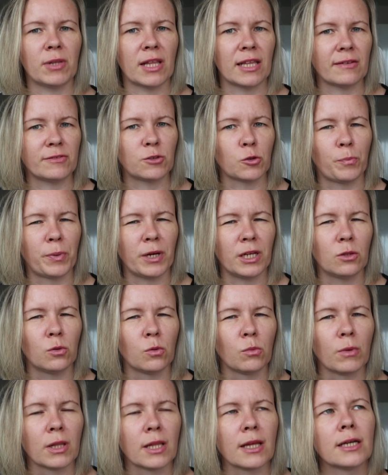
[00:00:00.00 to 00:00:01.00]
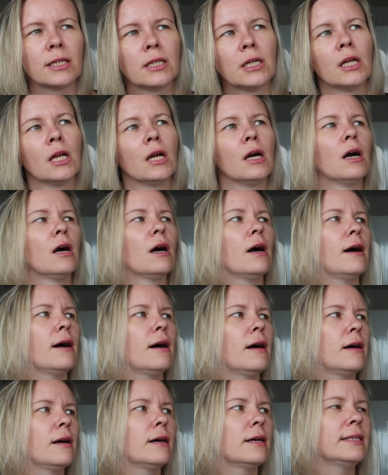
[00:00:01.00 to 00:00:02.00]
было, она все придумала.
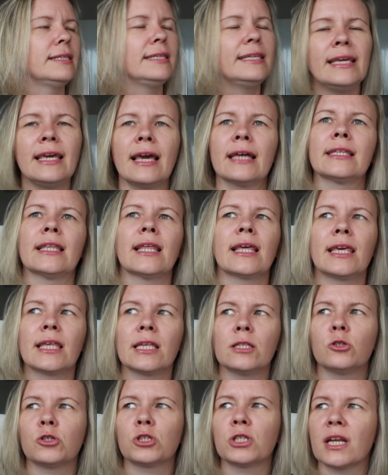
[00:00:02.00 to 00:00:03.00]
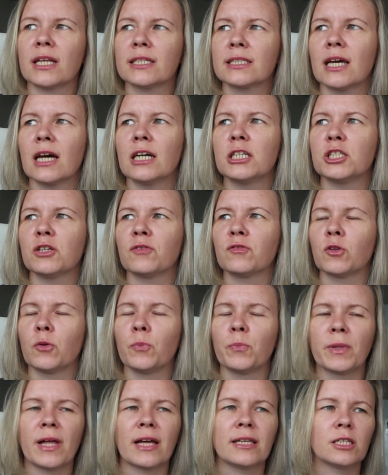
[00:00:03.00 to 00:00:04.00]
А, нет, она ненадежный рассказчик в
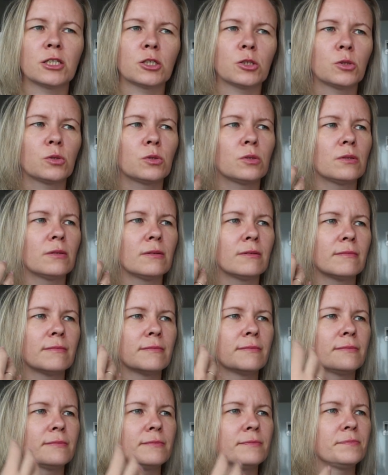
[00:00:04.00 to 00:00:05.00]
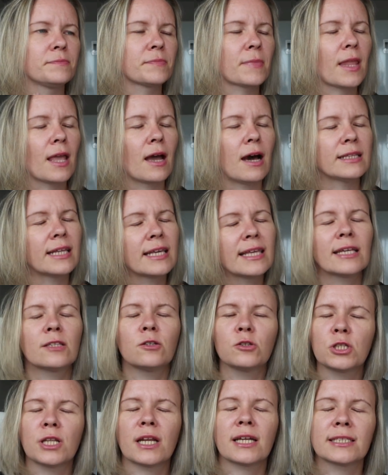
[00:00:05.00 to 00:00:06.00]
том плане, что она
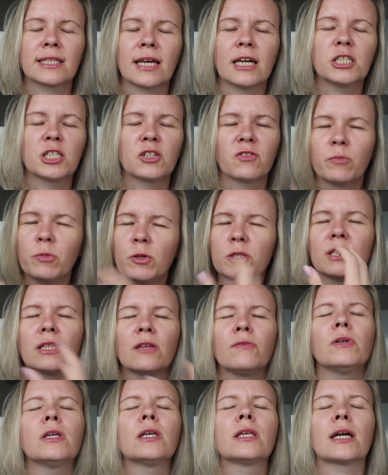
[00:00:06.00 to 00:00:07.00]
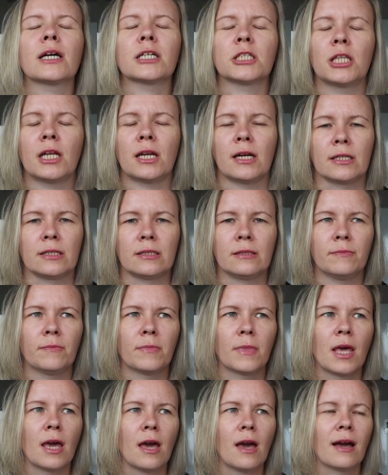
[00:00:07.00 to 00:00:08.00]
ненадежный рассказчик, вы будете это видеть каждый раз.
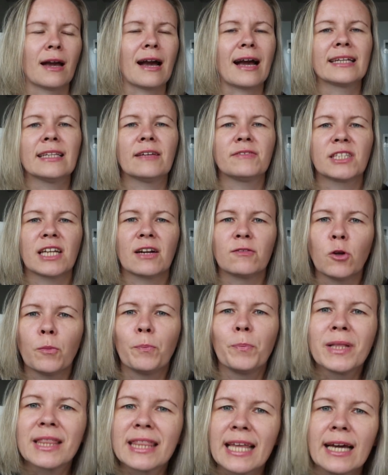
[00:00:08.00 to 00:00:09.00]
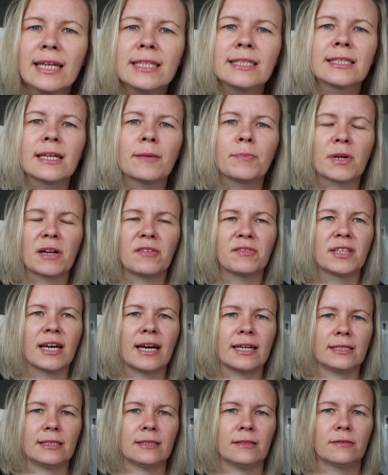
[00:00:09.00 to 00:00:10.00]
Как она все равно пытается
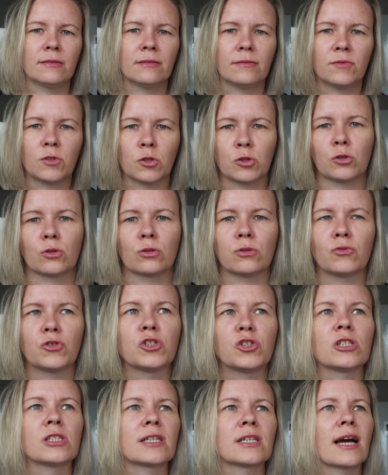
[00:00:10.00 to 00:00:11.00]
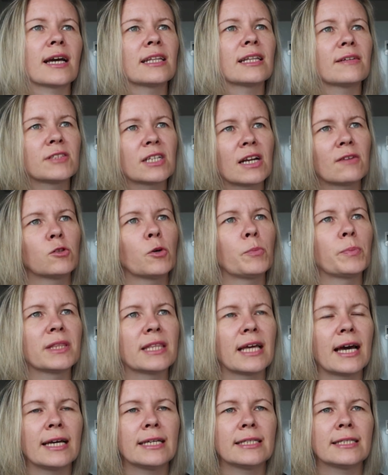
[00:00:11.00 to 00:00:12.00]
оправдать все, что случилось, как она все равно
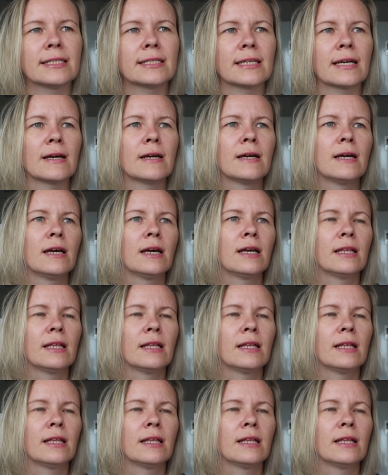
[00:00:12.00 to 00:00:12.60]
пытается